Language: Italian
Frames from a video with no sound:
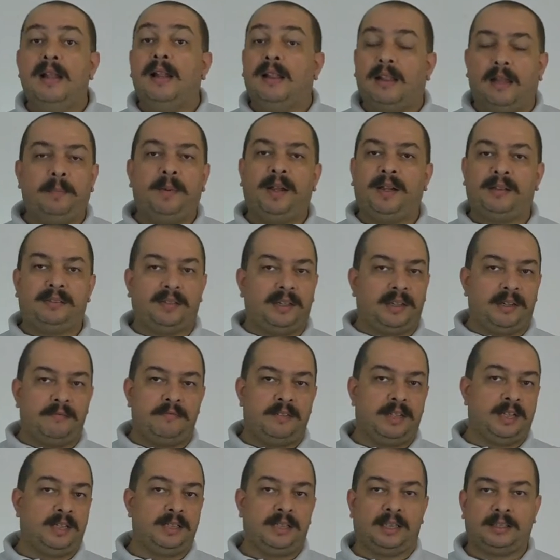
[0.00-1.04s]
La parte che
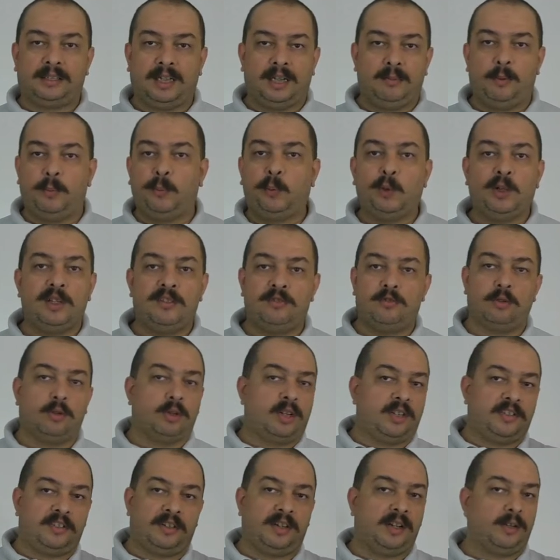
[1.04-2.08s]
viene data alla
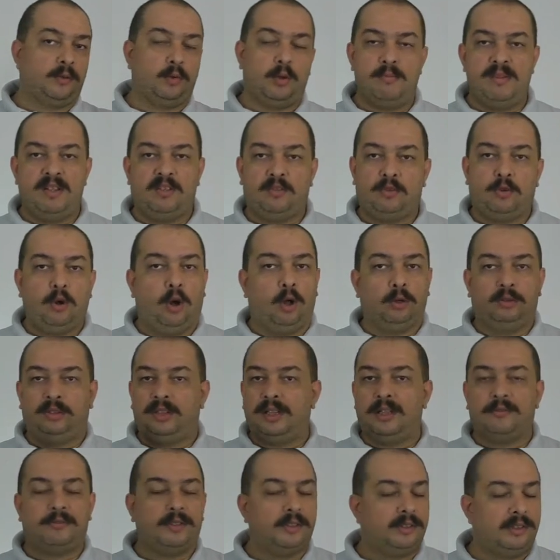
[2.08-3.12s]
popolazione saranno i
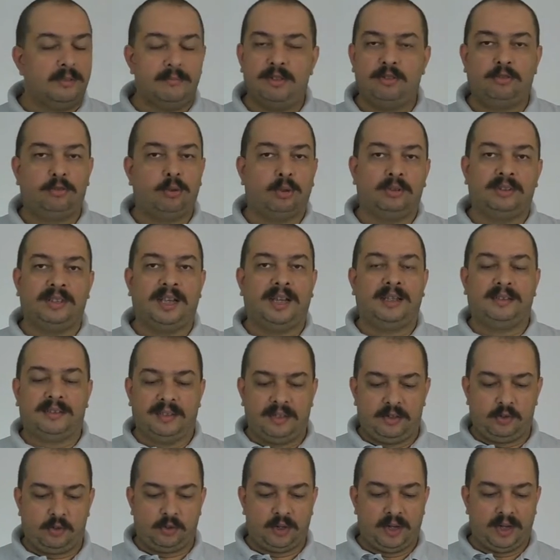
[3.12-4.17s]
biscotti, le fette
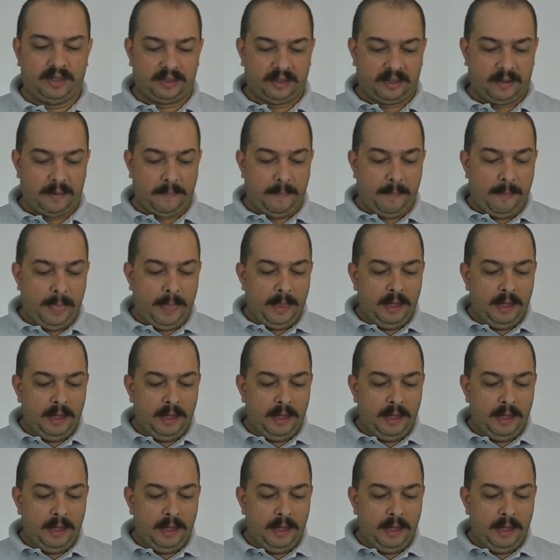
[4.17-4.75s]
biscottate, eccetera.